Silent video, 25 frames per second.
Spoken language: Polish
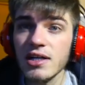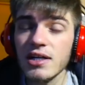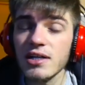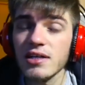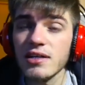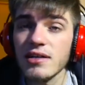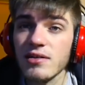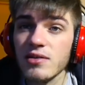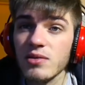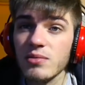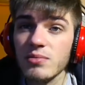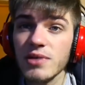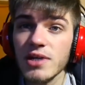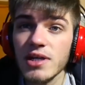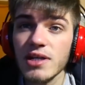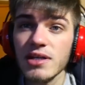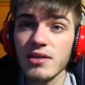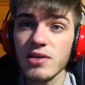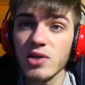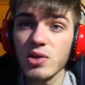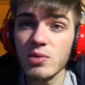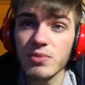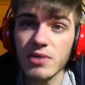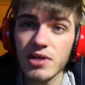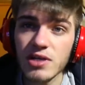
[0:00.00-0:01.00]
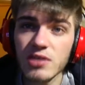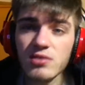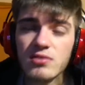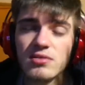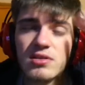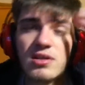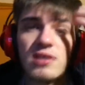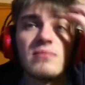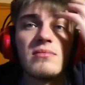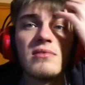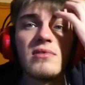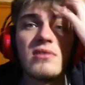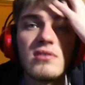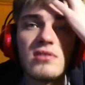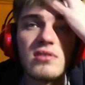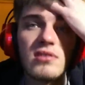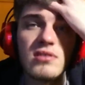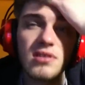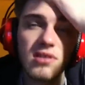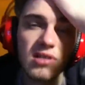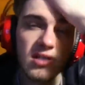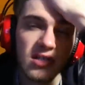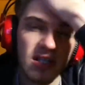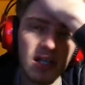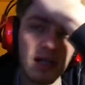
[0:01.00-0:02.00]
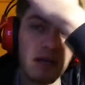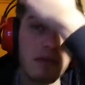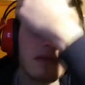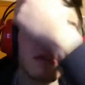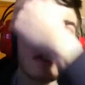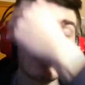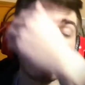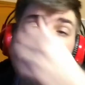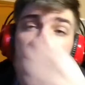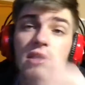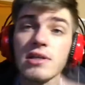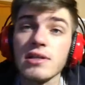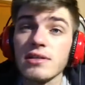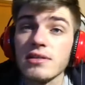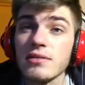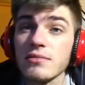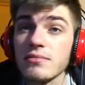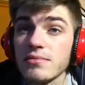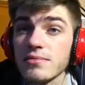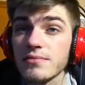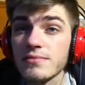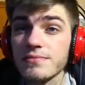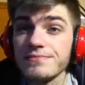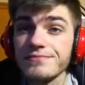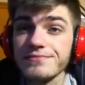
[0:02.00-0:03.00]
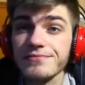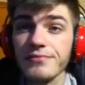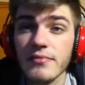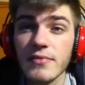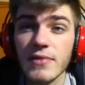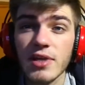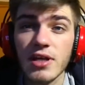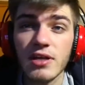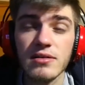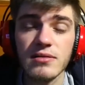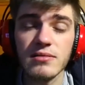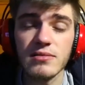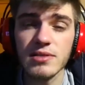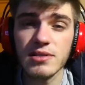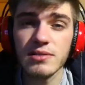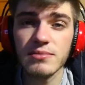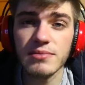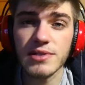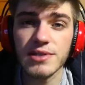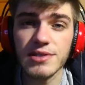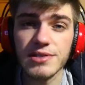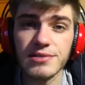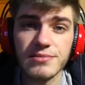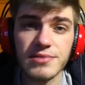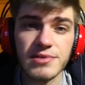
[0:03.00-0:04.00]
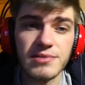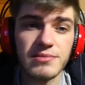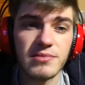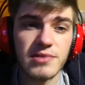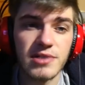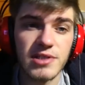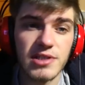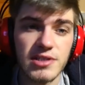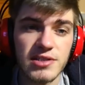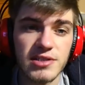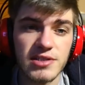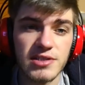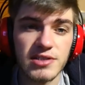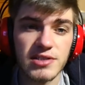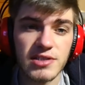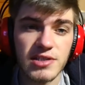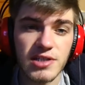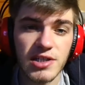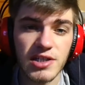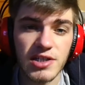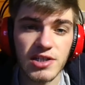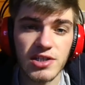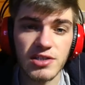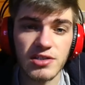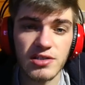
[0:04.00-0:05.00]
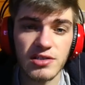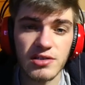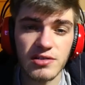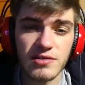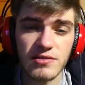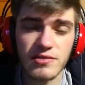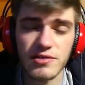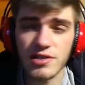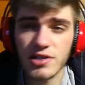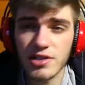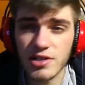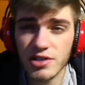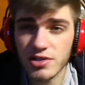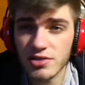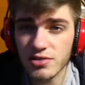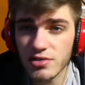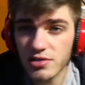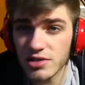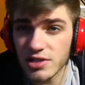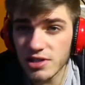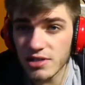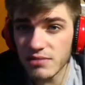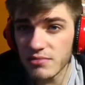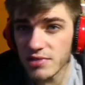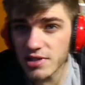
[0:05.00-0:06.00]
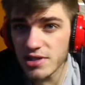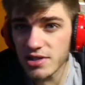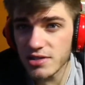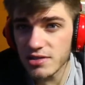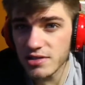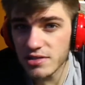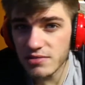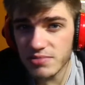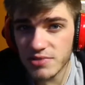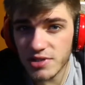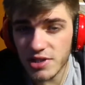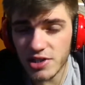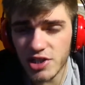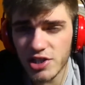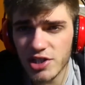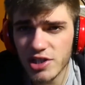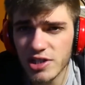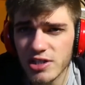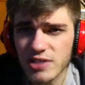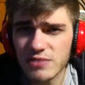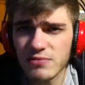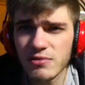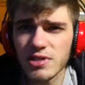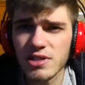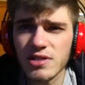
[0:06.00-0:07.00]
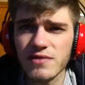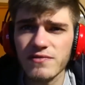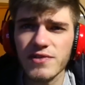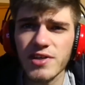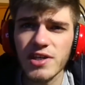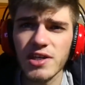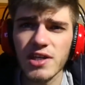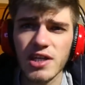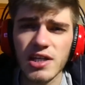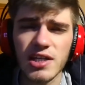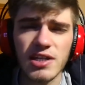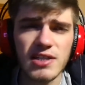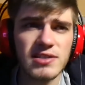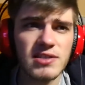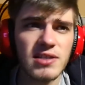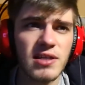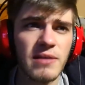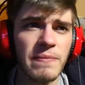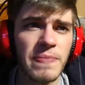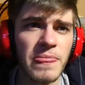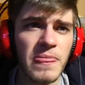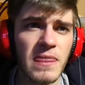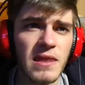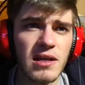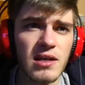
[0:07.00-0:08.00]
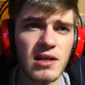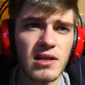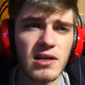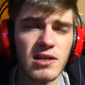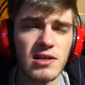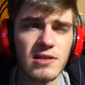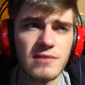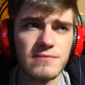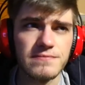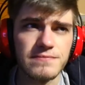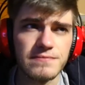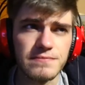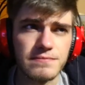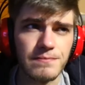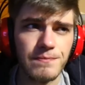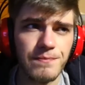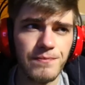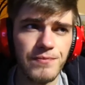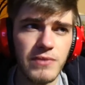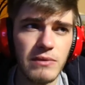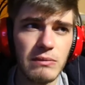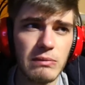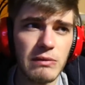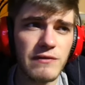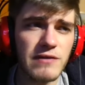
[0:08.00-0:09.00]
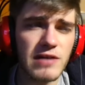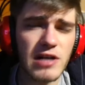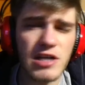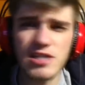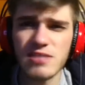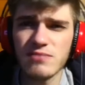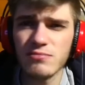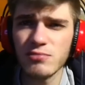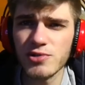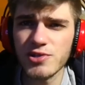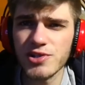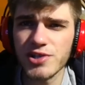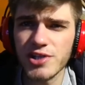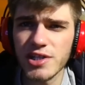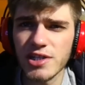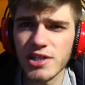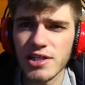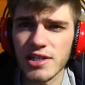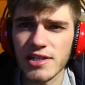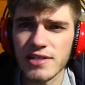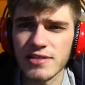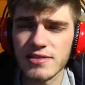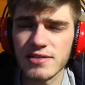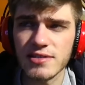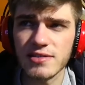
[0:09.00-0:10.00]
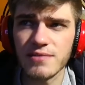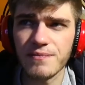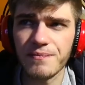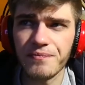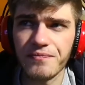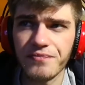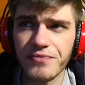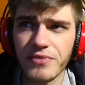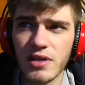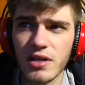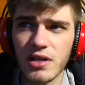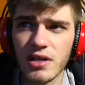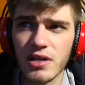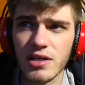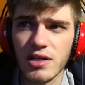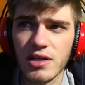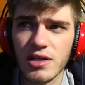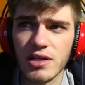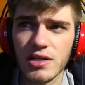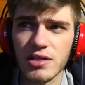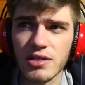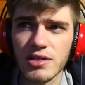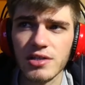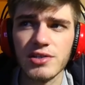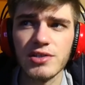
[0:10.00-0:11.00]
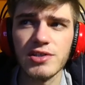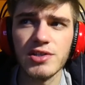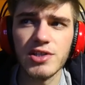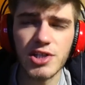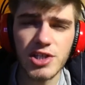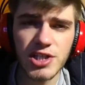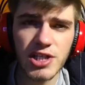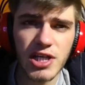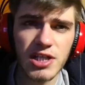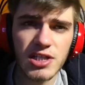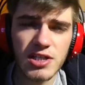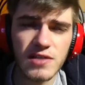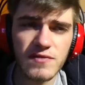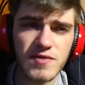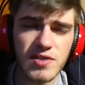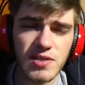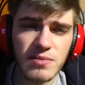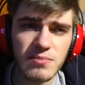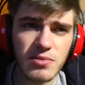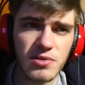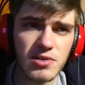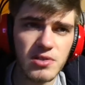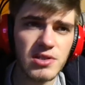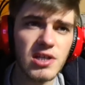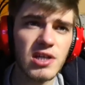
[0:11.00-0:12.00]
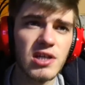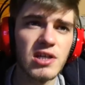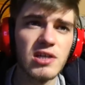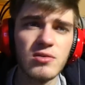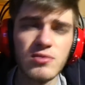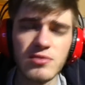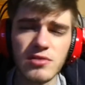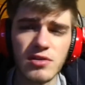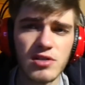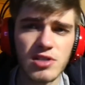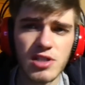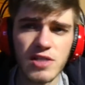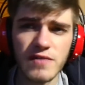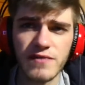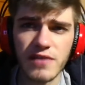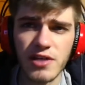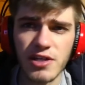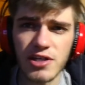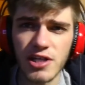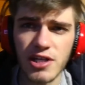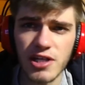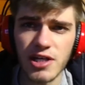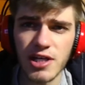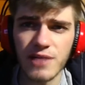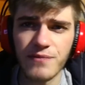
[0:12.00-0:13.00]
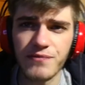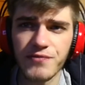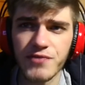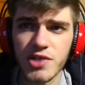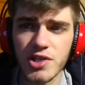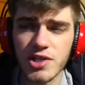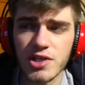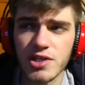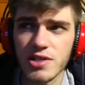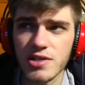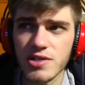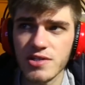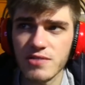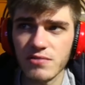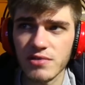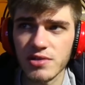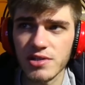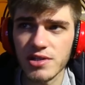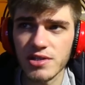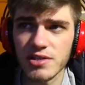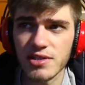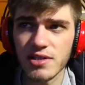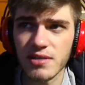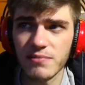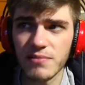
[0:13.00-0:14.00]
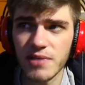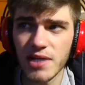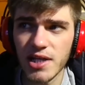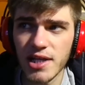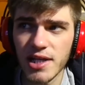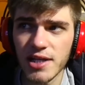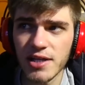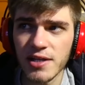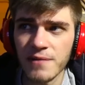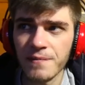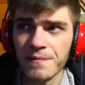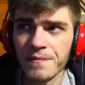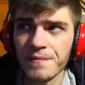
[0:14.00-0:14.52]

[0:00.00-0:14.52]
nie lubię, nie lubię. Jutro, jutro do kina może idę. Zobaczymy, bo jest jakiś, jakiś coś tam jest, za 10 zł w kinie jest. Bo w każdym multikinie jest. E, dzisiaj, że w sobotę i jutro, że w niedzielę 10 zł za bilet.